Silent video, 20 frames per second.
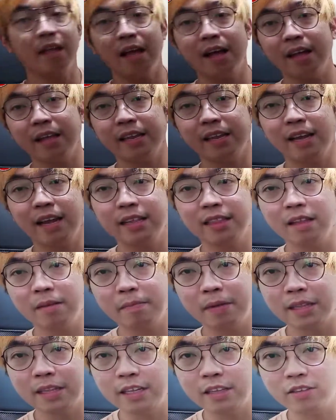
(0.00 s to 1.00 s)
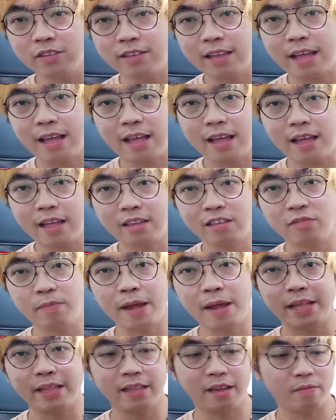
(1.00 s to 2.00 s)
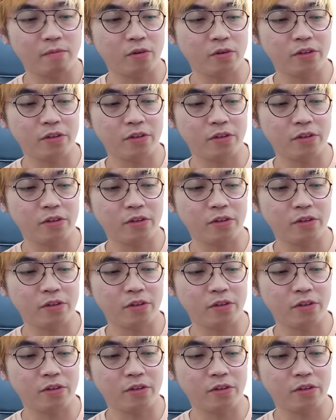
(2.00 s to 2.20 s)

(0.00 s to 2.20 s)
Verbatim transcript: Ang kinaganda pa dito sa Spider